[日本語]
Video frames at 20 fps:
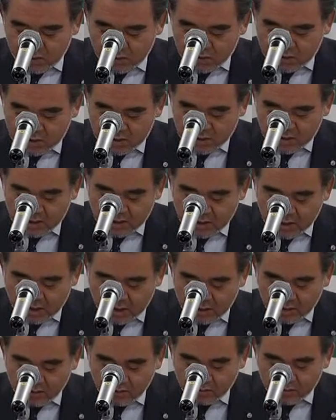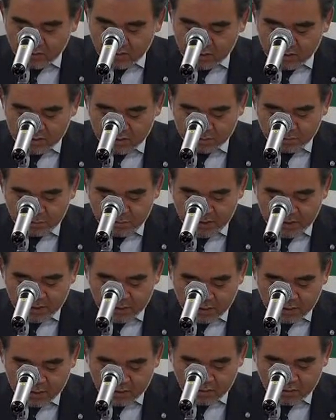
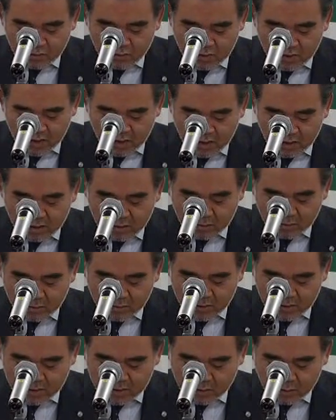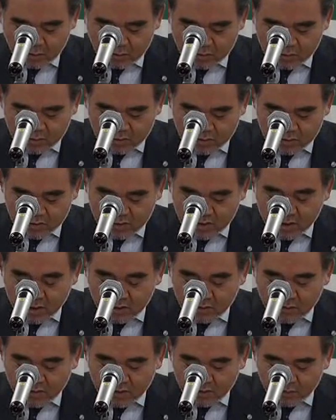CRSP
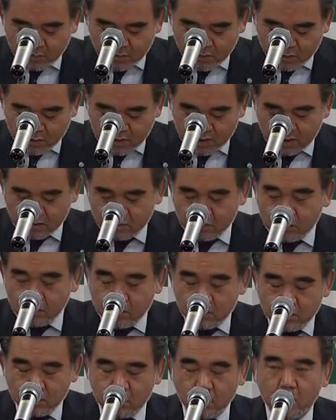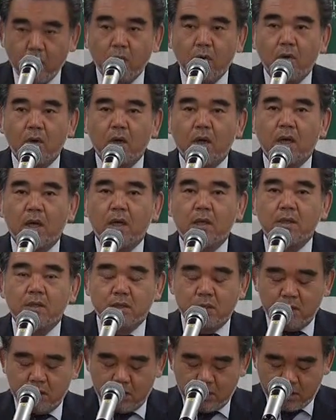クリエイティブ・リソース・シェアリング・プロジェクトと開
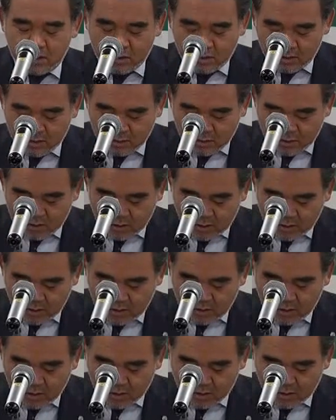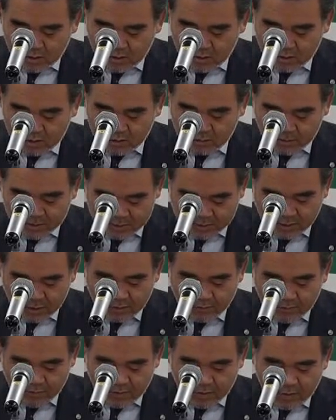始、えー、しました
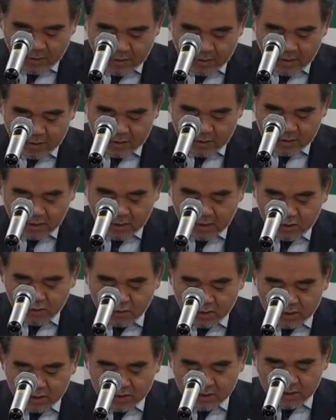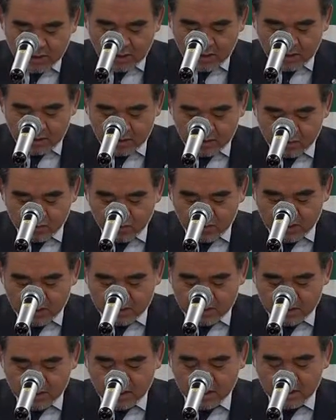平成28年9
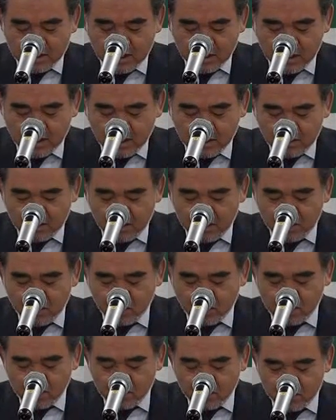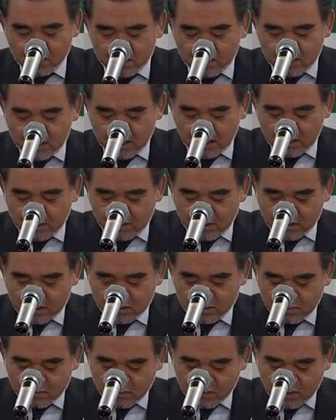月から大学間における
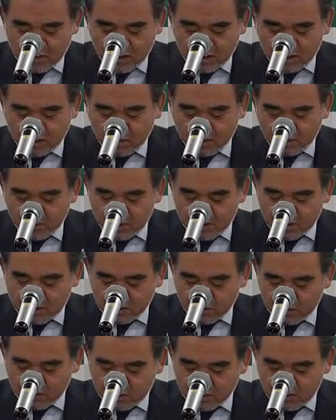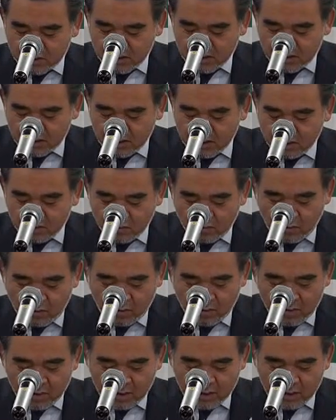CRS クリエイティブ・リソース・シェアリングを